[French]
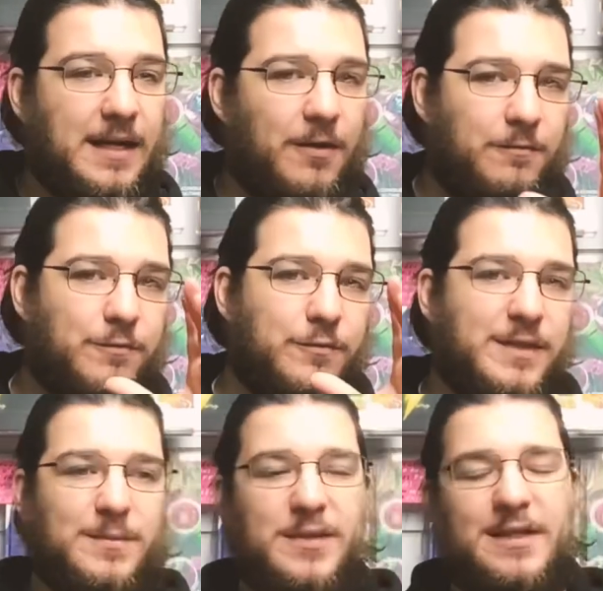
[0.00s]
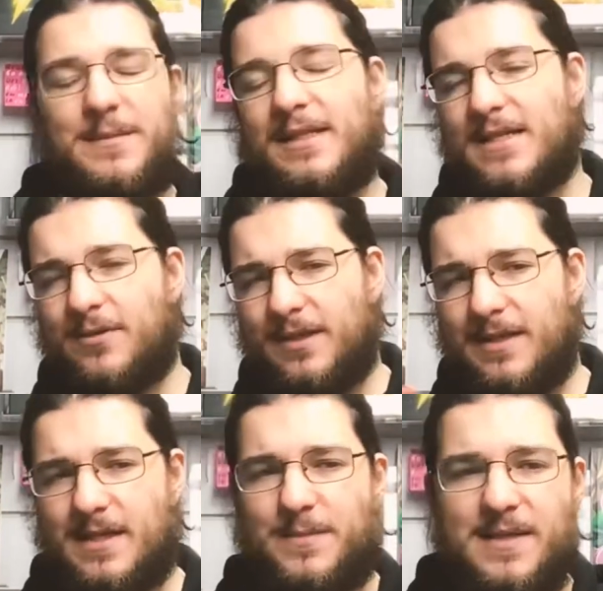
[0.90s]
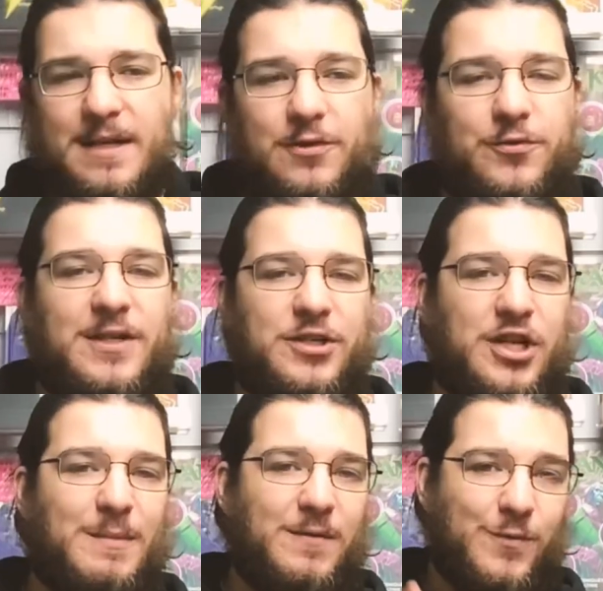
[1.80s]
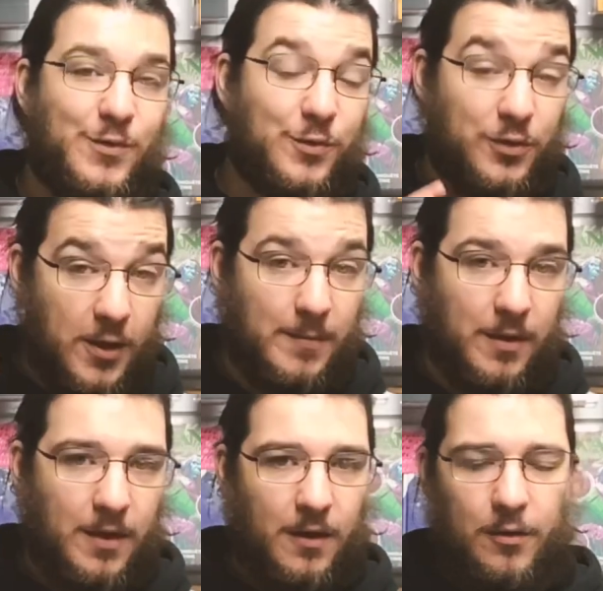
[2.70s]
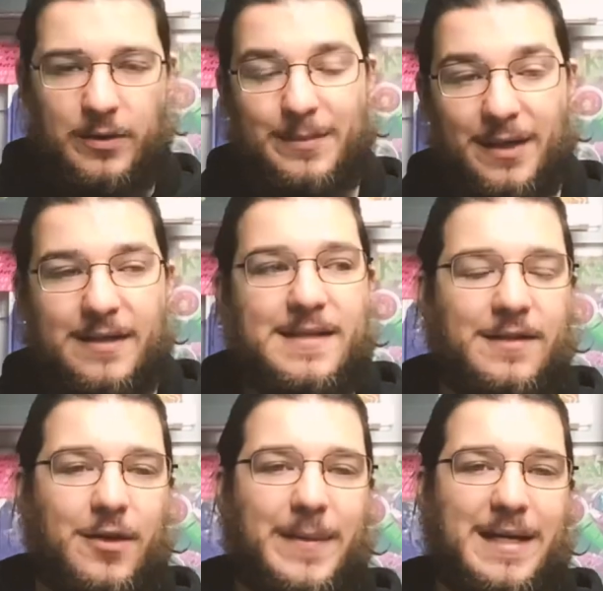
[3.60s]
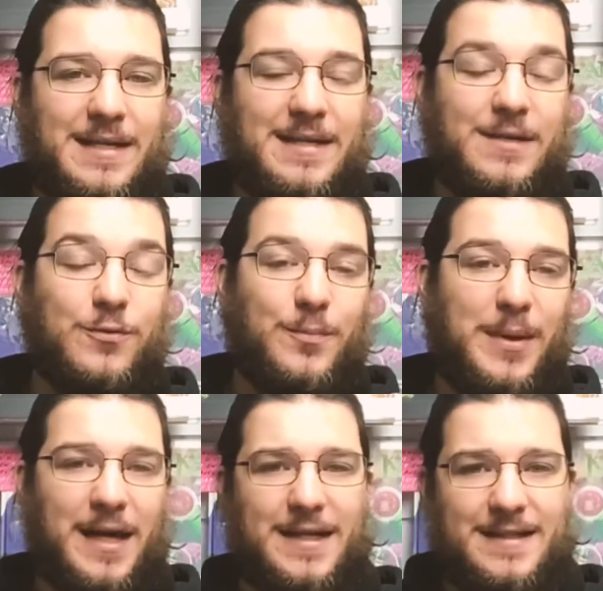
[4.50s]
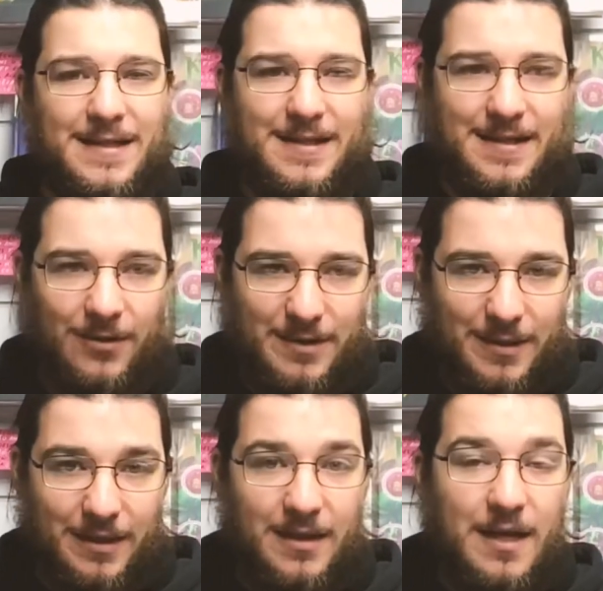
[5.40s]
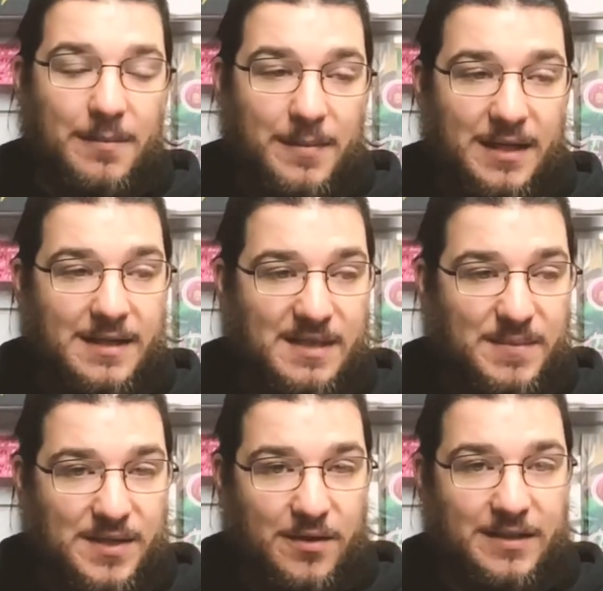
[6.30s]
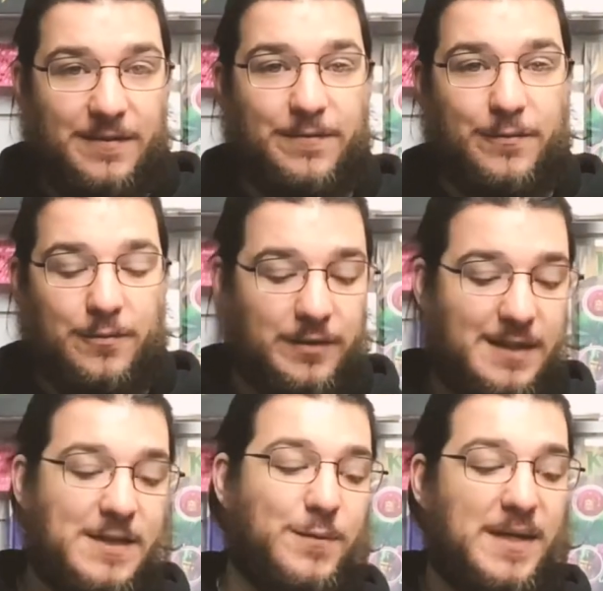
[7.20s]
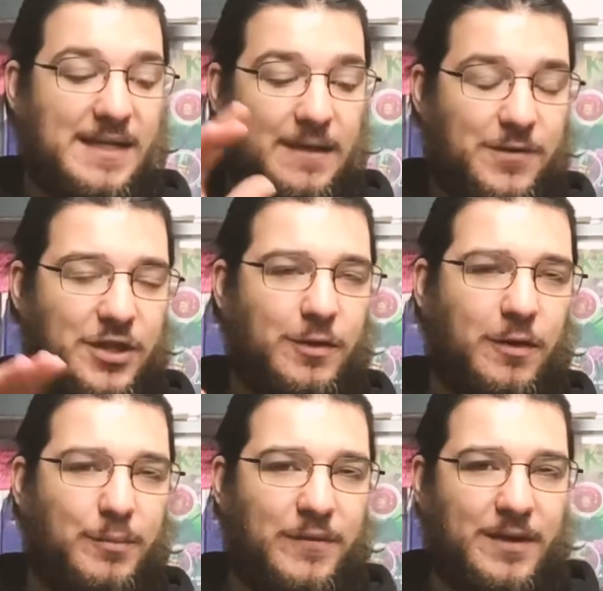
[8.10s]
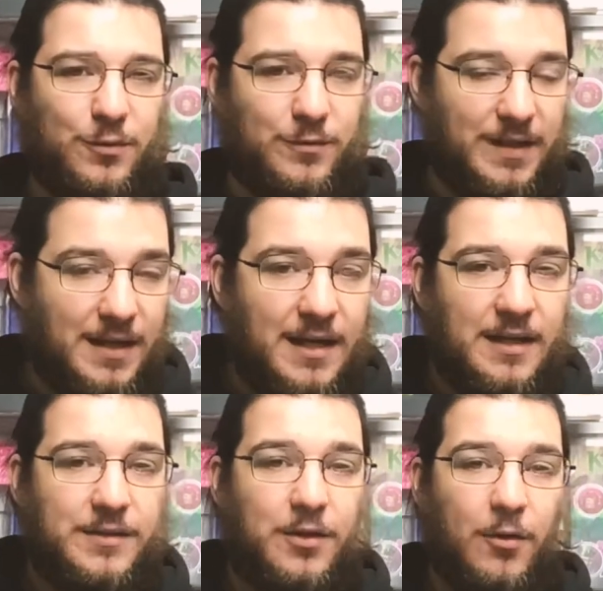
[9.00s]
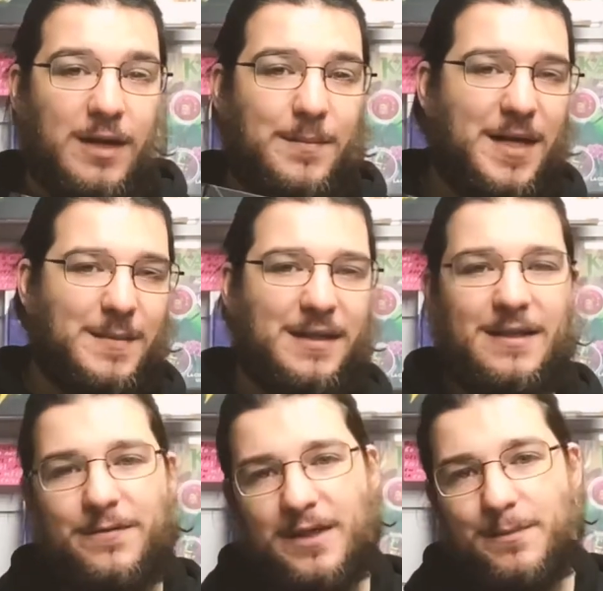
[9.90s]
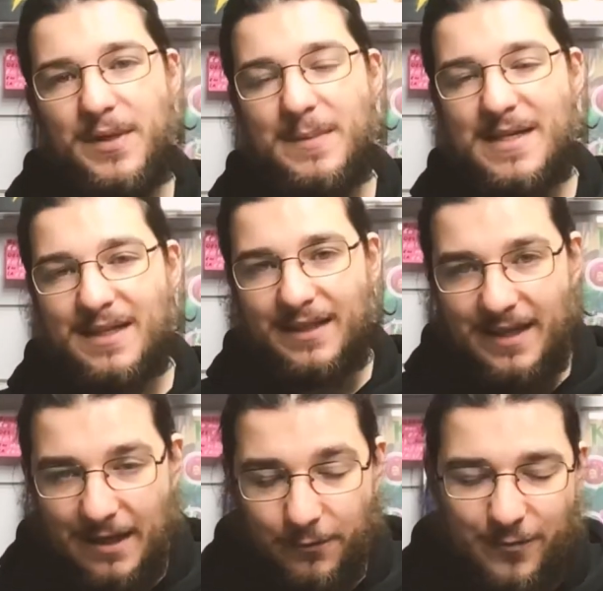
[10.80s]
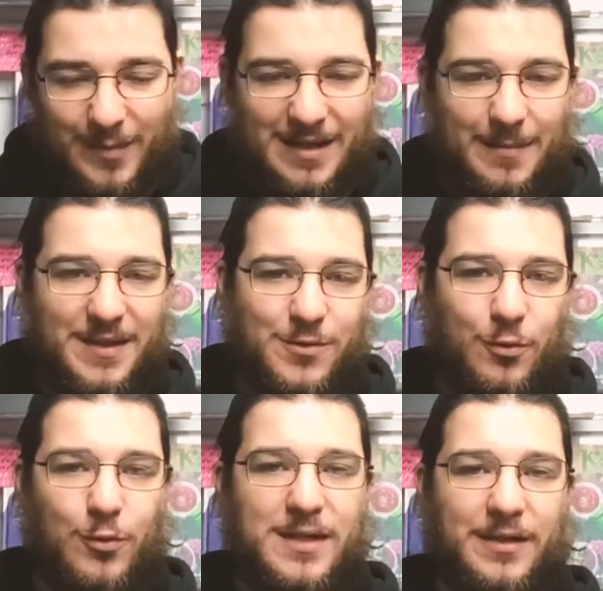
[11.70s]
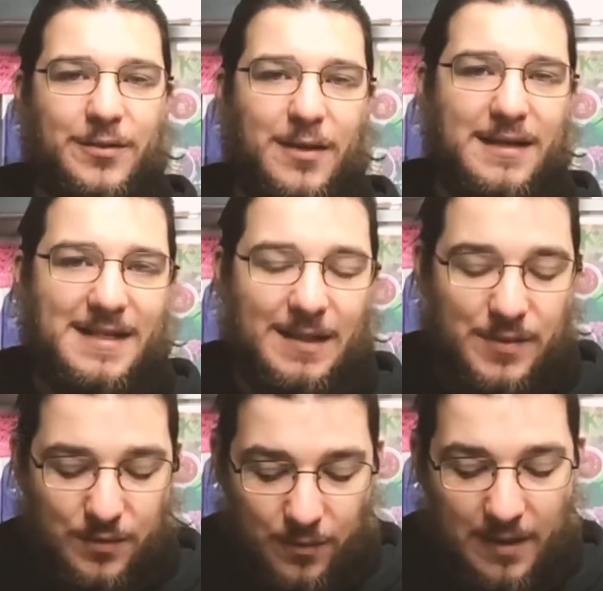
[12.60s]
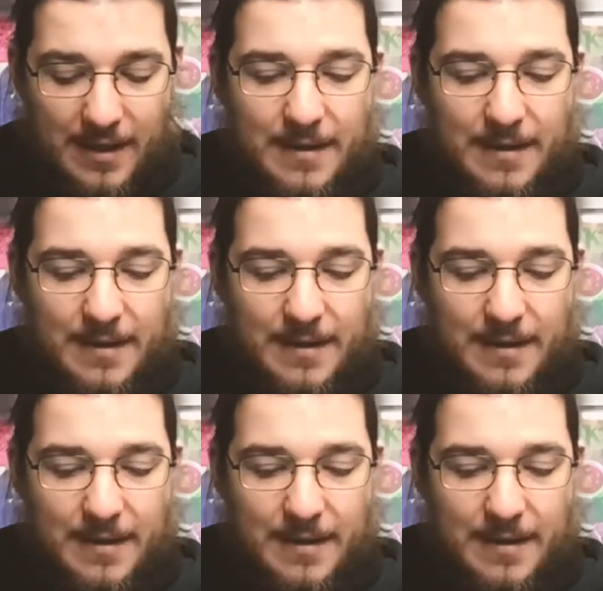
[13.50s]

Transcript: Alors vous vous dites peut-être, mais Deathstroke Inc c'est bizarre, je n'ai jamais vu ce tome en librairie, c'est normal, ils n'ont pas été édités en librairie, mais les épisodes qui, font, qui se passent avant Shadow peuvent être trouvés dans les Batman Infinite bimestriels. On vous mettra bien sûr le lien dans la description.